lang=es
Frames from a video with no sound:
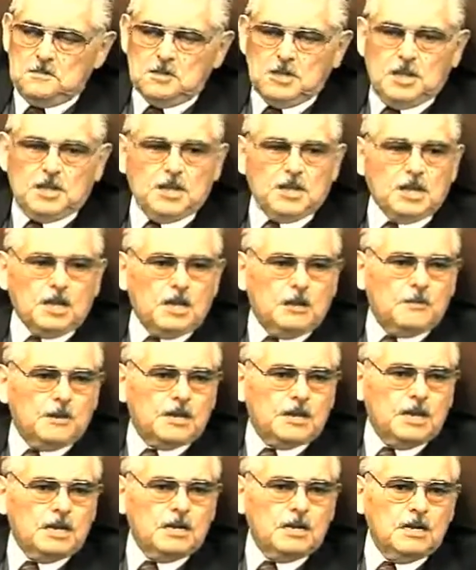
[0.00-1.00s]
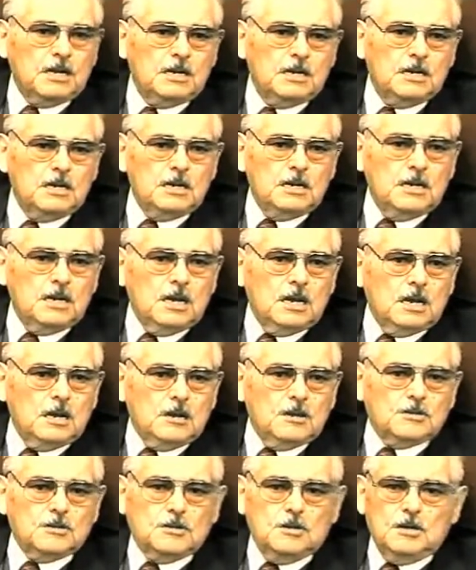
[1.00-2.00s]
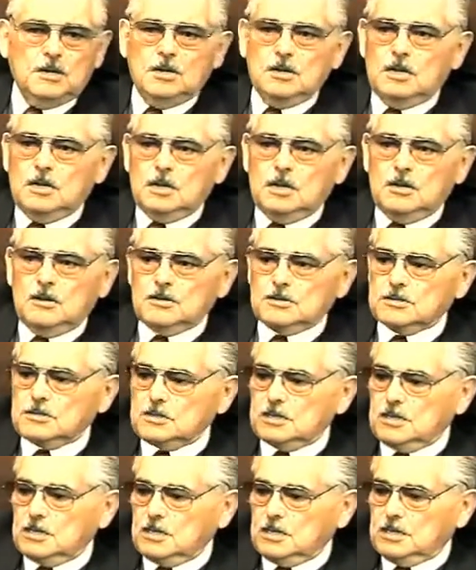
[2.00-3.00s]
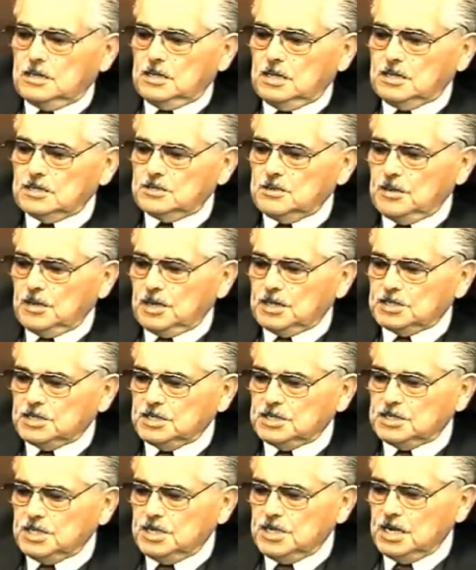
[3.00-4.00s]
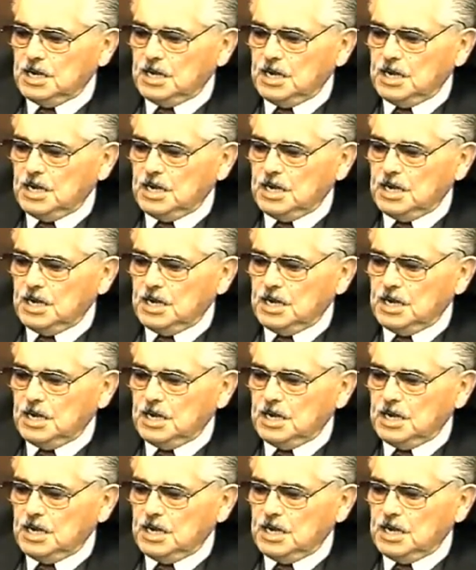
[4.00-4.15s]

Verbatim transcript: Les dije en la mañana, de eso de que se enseña